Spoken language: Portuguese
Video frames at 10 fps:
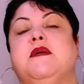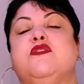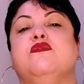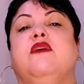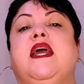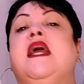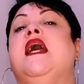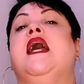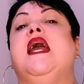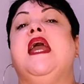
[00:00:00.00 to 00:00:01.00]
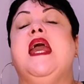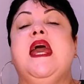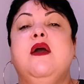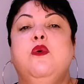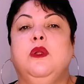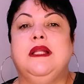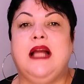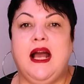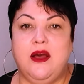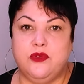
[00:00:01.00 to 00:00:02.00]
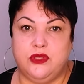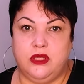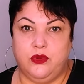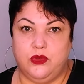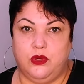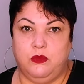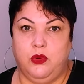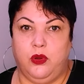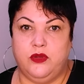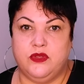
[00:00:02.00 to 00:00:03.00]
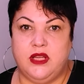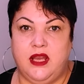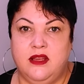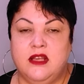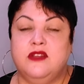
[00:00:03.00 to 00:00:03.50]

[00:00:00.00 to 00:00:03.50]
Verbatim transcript: mas tu vai regular os teus hormônios, né?